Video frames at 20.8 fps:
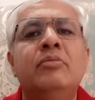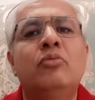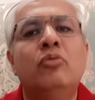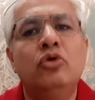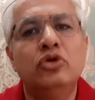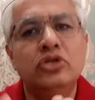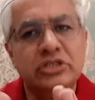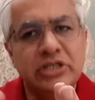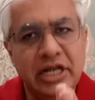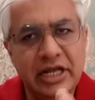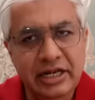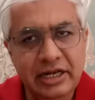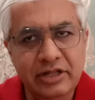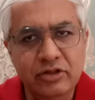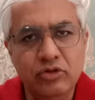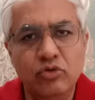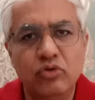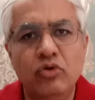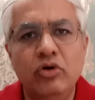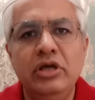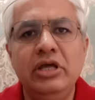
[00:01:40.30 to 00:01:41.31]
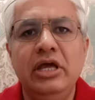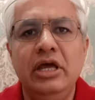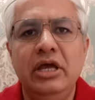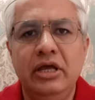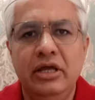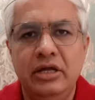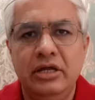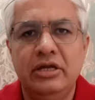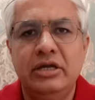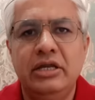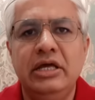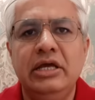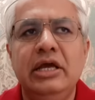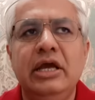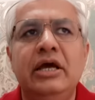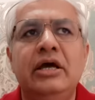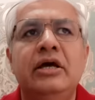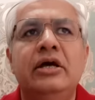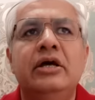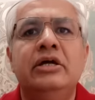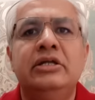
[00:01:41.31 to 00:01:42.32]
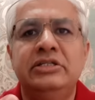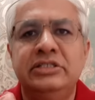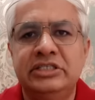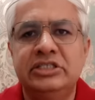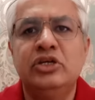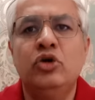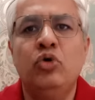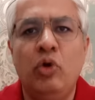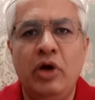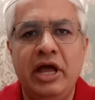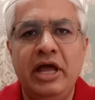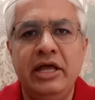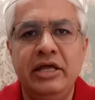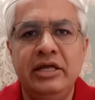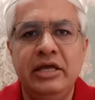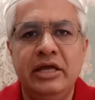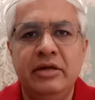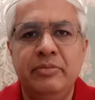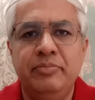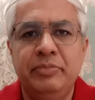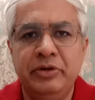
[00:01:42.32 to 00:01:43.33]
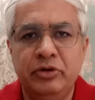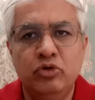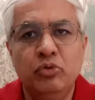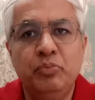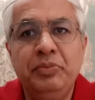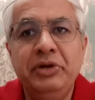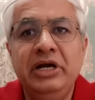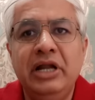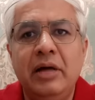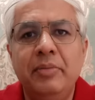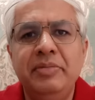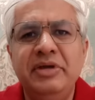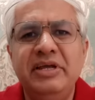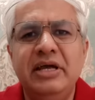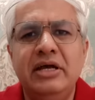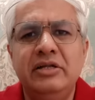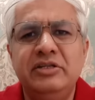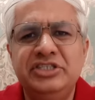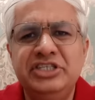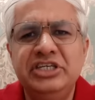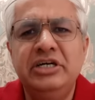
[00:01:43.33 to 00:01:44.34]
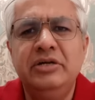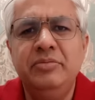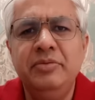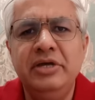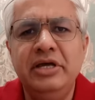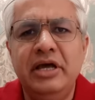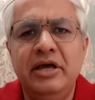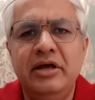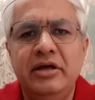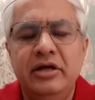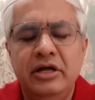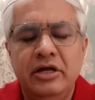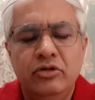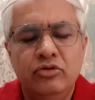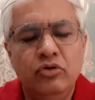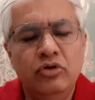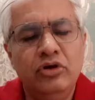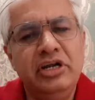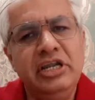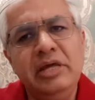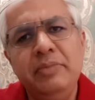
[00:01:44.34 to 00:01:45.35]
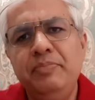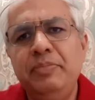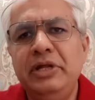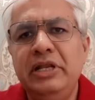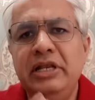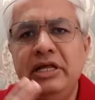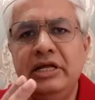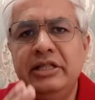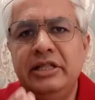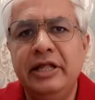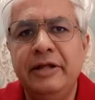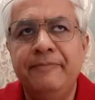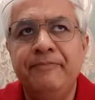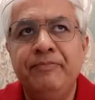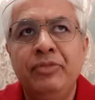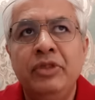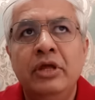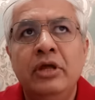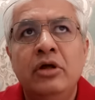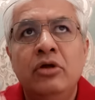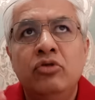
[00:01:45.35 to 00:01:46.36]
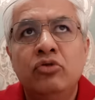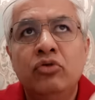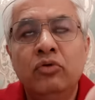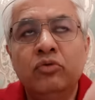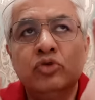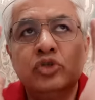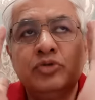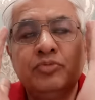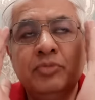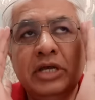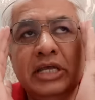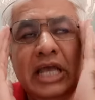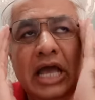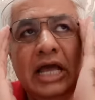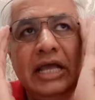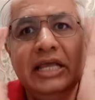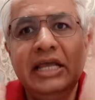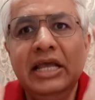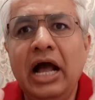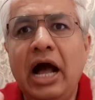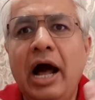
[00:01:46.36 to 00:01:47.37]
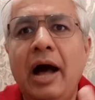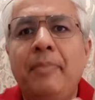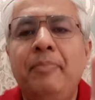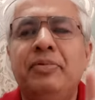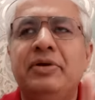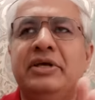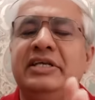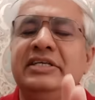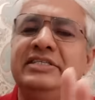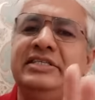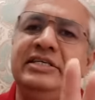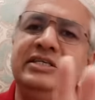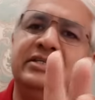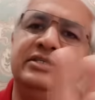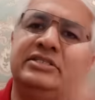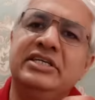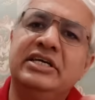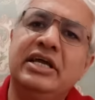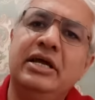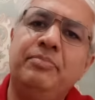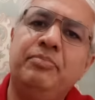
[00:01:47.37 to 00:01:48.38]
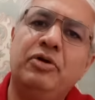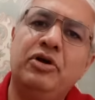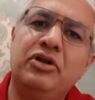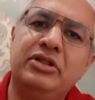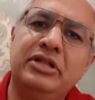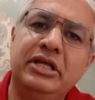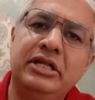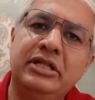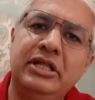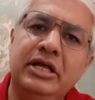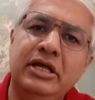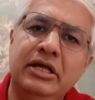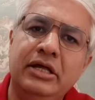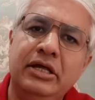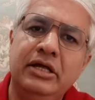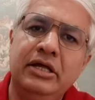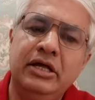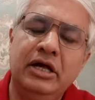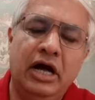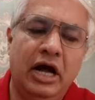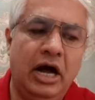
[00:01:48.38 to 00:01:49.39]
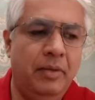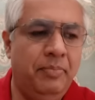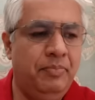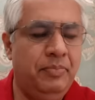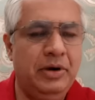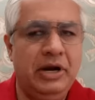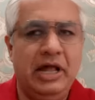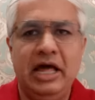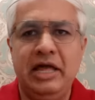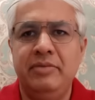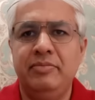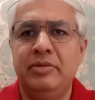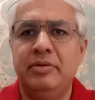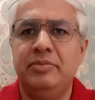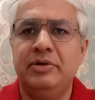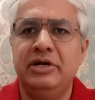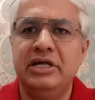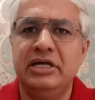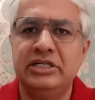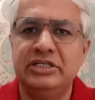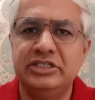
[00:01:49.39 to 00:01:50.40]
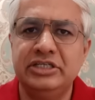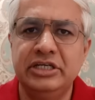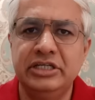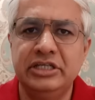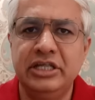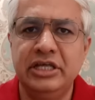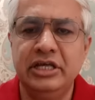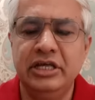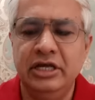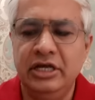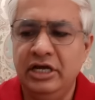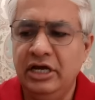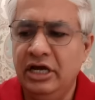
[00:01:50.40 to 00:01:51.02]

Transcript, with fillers: मोस्ट लाइकली दोनों ही हैं ठीक है जिसको हैं ये तो पीड़ा भी है चिड़ भी है तो डीपी लिख दें तो उसमें क्या है कि आप किसी जगह पढ़ते थे आप पढ़ाई में बड़े अच्छे थे